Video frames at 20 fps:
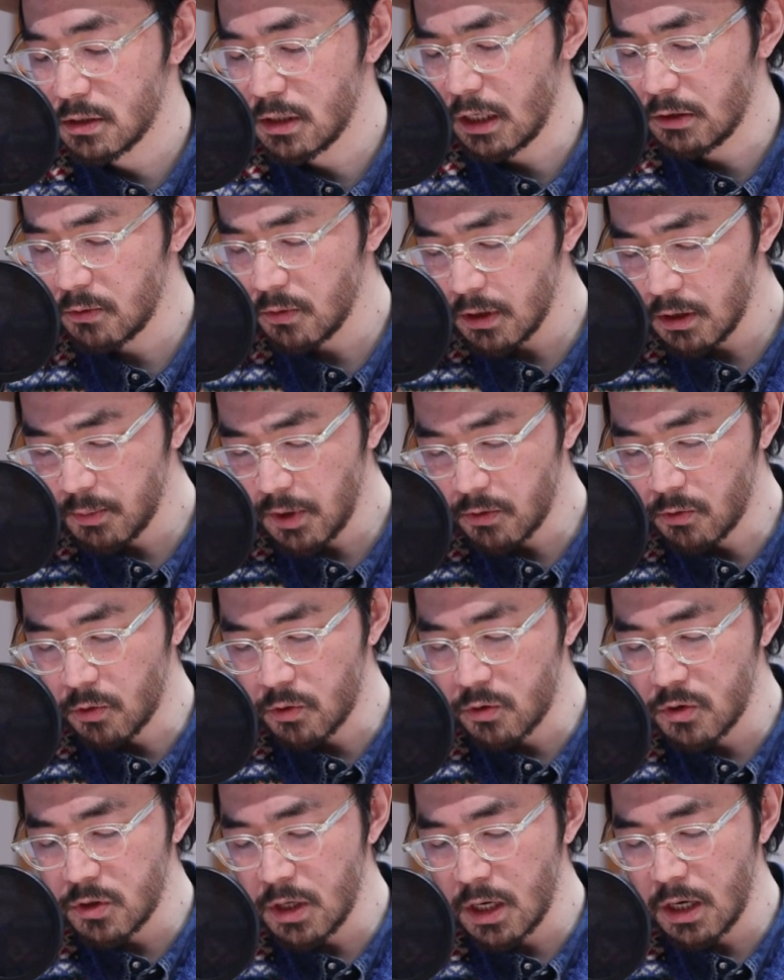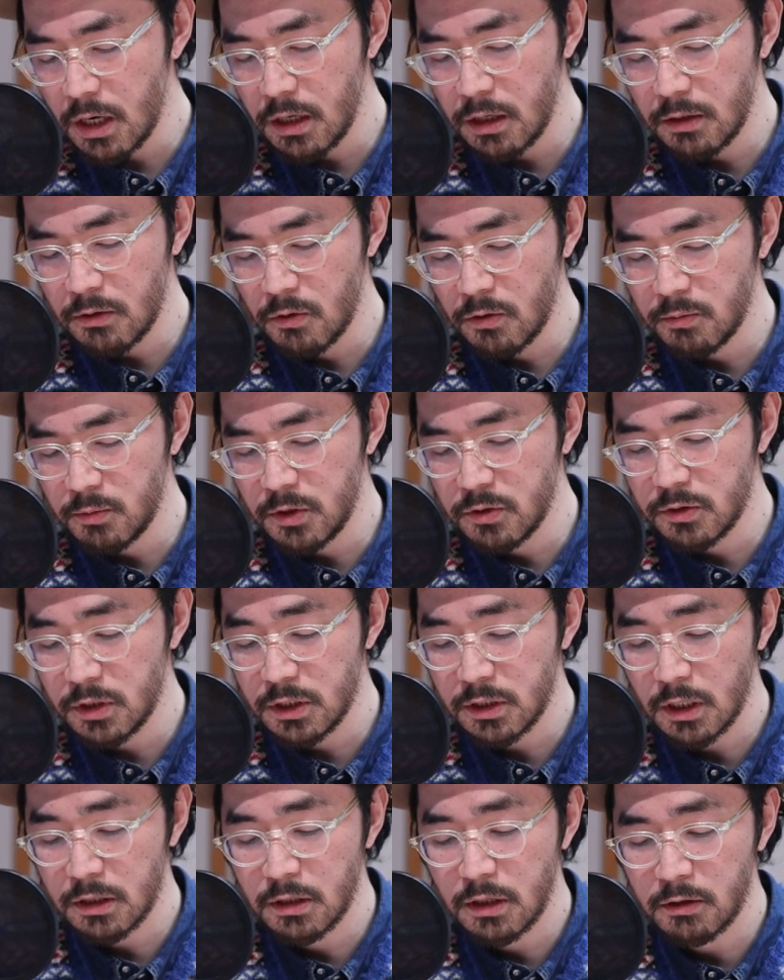うん、例えば国内の
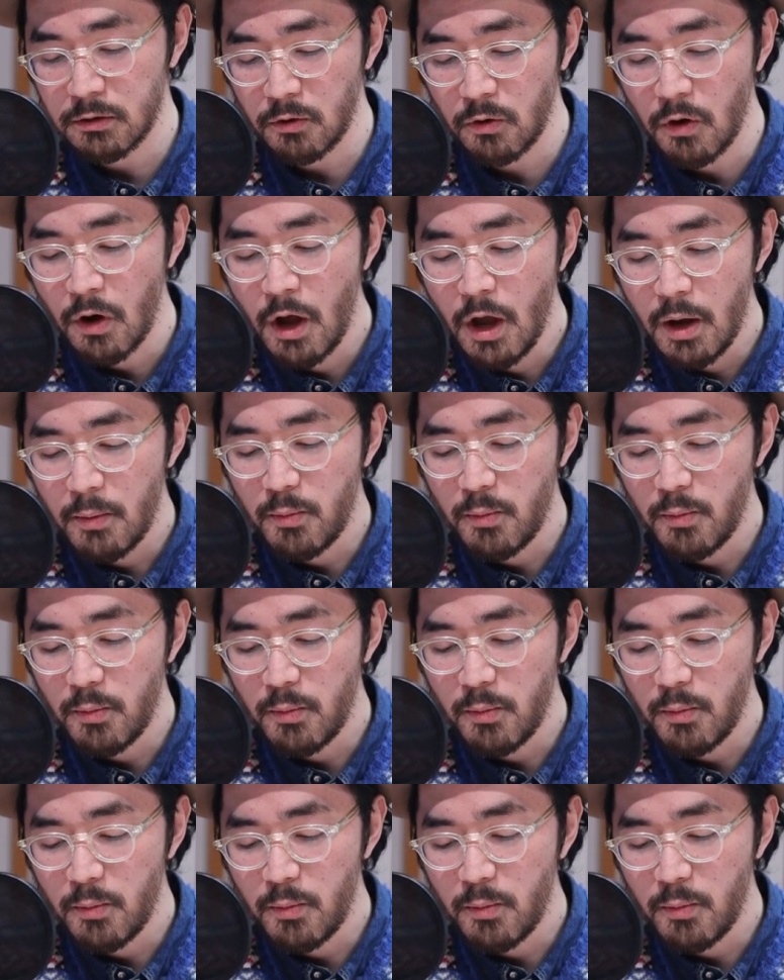ミュージシャンだと